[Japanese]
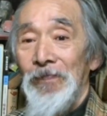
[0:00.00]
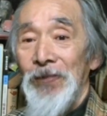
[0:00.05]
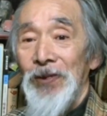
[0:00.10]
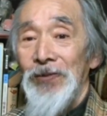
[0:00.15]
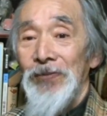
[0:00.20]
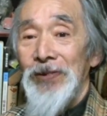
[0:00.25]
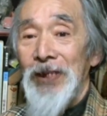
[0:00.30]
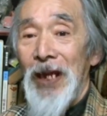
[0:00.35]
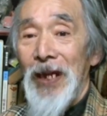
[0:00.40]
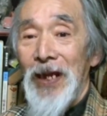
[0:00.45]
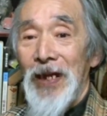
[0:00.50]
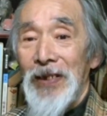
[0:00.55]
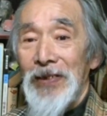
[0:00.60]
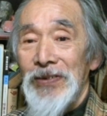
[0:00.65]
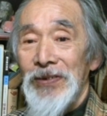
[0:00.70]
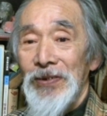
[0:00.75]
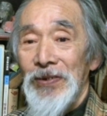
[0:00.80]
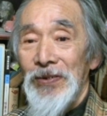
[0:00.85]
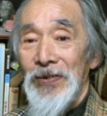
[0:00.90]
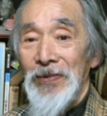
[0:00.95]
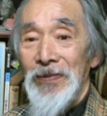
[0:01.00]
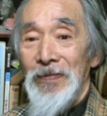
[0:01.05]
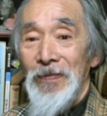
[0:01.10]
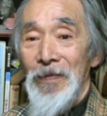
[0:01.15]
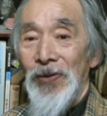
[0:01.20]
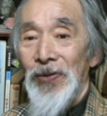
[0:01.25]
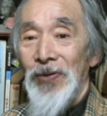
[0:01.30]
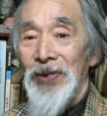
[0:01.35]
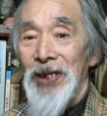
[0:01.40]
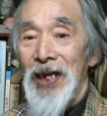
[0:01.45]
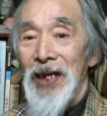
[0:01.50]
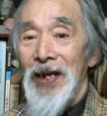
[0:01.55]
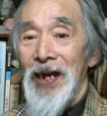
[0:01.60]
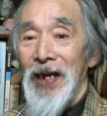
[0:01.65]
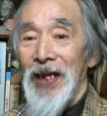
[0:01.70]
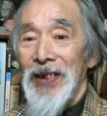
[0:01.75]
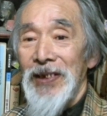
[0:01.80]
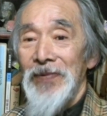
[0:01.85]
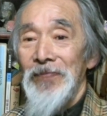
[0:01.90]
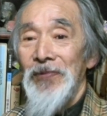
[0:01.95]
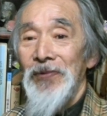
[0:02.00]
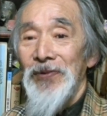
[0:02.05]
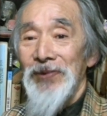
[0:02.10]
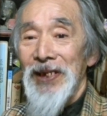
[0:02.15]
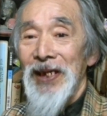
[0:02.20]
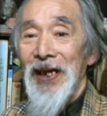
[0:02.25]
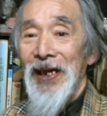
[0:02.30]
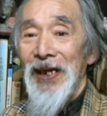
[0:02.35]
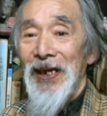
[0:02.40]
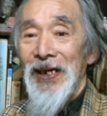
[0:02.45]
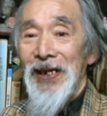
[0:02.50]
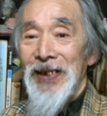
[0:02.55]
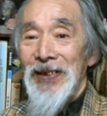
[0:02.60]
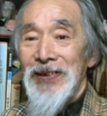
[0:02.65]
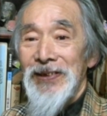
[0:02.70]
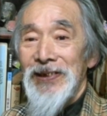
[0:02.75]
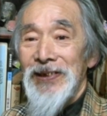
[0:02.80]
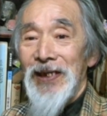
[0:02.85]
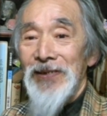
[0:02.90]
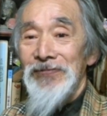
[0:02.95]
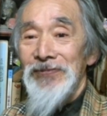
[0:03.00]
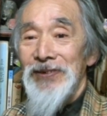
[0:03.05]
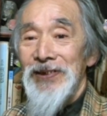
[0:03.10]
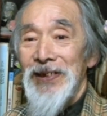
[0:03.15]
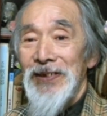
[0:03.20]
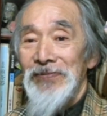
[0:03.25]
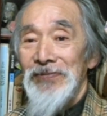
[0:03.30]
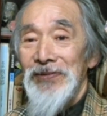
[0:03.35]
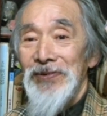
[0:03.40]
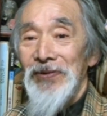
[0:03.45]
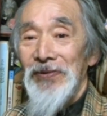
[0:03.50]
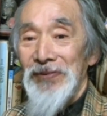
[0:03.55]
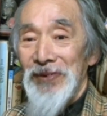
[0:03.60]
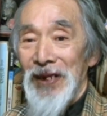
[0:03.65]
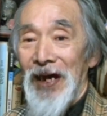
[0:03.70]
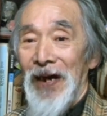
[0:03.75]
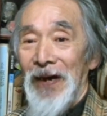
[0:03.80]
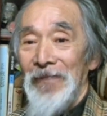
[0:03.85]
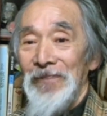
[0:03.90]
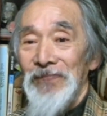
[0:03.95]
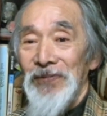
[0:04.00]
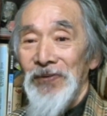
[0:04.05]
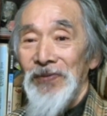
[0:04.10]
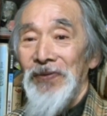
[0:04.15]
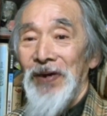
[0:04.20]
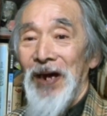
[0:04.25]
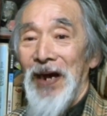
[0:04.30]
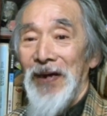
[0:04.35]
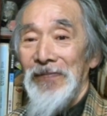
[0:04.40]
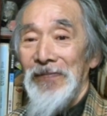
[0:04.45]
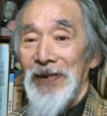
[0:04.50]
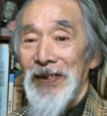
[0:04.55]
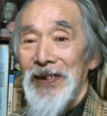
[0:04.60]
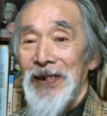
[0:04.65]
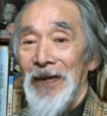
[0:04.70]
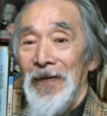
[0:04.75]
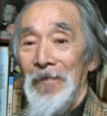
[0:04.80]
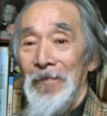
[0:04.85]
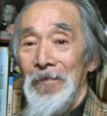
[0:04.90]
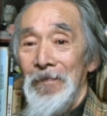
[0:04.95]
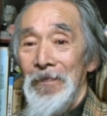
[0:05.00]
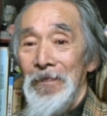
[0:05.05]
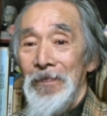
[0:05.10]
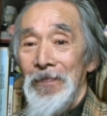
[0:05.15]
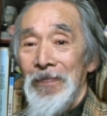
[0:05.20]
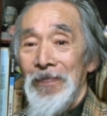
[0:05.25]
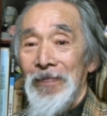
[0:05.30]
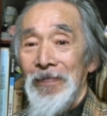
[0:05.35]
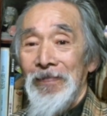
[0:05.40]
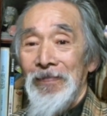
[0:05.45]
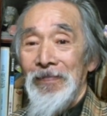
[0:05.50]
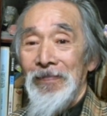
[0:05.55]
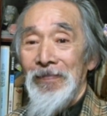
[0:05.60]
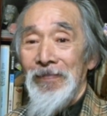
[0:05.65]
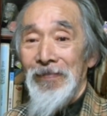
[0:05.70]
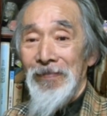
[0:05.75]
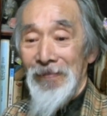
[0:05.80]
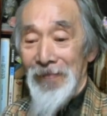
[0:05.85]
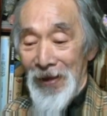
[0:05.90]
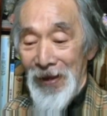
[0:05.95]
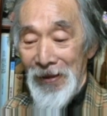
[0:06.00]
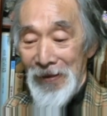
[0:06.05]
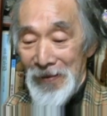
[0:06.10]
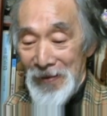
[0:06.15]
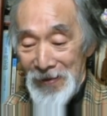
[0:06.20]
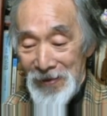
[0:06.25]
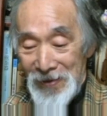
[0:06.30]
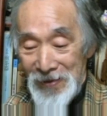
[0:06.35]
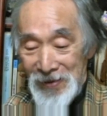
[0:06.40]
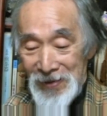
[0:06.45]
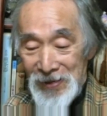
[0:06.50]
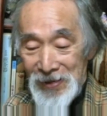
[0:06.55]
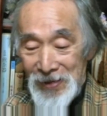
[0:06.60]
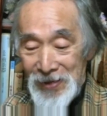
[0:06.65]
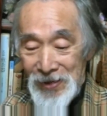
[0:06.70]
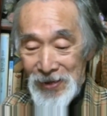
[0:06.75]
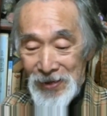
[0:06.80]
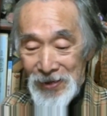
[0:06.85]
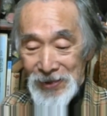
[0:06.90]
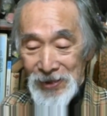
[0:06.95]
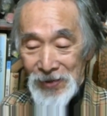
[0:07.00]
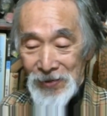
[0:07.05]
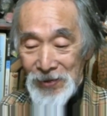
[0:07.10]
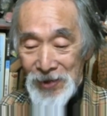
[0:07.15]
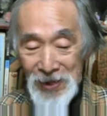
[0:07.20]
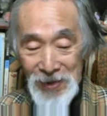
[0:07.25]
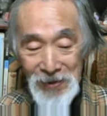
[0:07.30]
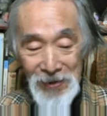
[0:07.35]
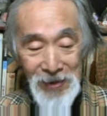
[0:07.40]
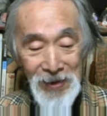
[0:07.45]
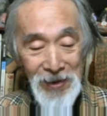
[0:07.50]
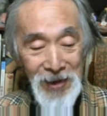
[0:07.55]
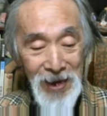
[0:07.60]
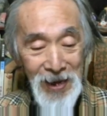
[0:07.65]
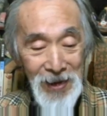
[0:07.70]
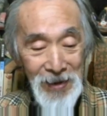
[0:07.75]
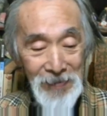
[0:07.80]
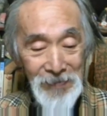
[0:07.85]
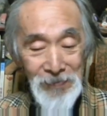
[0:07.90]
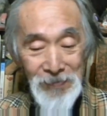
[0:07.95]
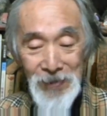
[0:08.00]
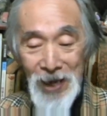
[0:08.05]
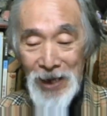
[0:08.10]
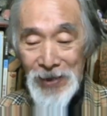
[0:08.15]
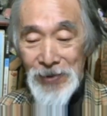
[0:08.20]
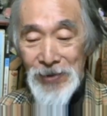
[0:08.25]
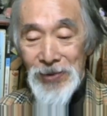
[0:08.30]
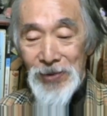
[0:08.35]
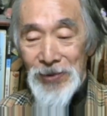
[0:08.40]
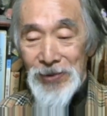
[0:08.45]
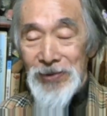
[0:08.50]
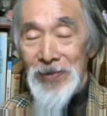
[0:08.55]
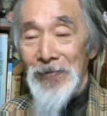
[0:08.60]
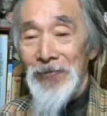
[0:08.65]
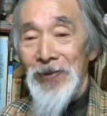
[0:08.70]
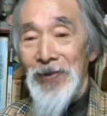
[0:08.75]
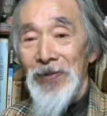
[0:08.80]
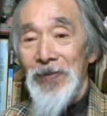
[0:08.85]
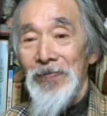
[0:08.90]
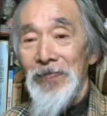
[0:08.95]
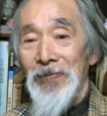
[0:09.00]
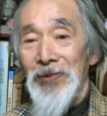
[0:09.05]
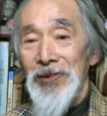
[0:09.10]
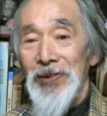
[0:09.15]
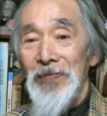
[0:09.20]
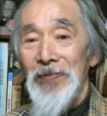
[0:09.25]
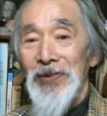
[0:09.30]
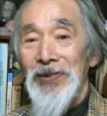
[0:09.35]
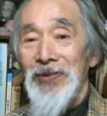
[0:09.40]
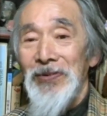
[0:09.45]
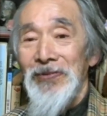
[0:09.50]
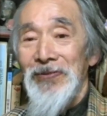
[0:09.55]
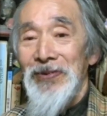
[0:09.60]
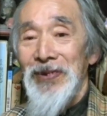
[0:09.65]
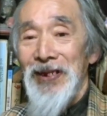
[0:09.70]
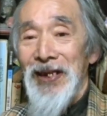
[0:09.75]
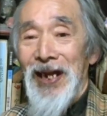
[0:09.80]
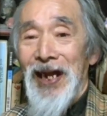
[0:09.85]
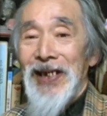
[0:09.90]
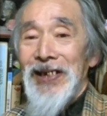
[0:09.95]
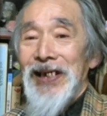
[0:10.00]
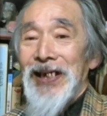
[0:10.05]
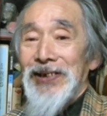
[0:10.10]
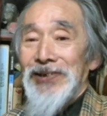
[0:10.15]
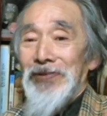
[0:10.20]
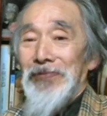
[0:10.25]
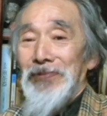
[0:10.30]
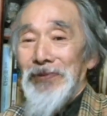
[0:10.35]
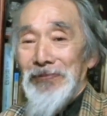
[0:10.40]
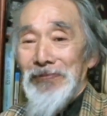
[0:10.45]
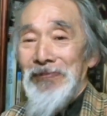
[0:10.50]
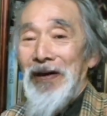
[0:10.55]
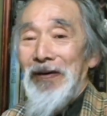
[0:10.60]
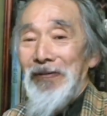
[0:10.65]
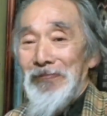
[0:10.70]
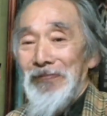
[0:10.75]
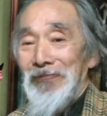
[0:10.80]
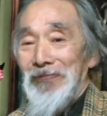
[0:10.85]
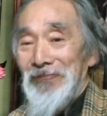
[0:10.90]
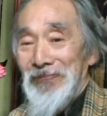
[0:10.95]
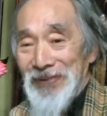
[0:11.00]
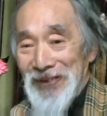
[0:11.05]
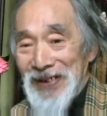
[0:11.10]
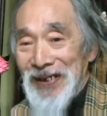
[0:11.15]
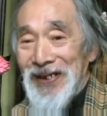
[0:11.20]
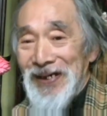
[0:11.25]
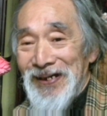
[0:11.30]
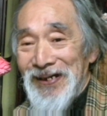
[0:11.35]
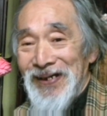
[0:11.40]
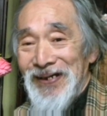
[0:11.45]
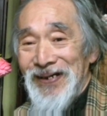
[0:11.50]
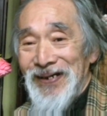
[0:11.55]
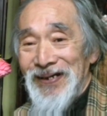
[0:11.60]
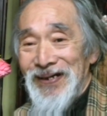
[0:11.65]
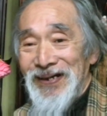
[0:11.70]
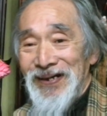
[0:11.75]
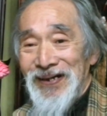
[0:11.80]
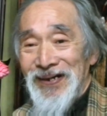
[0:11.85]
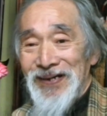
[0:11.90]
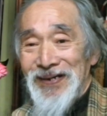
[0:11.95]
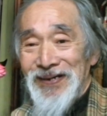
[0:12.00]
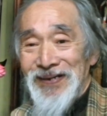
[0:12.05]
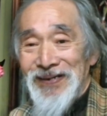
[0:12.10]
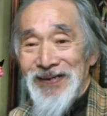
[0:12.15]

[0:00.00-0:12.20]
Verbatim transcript: う。言うたらその保険かけてもうて自殺してるようなとこがある。ある意味そうでしょうね。ね。でこれが頼朝のもともとの狙いやと僕は思う。あでもそう考えた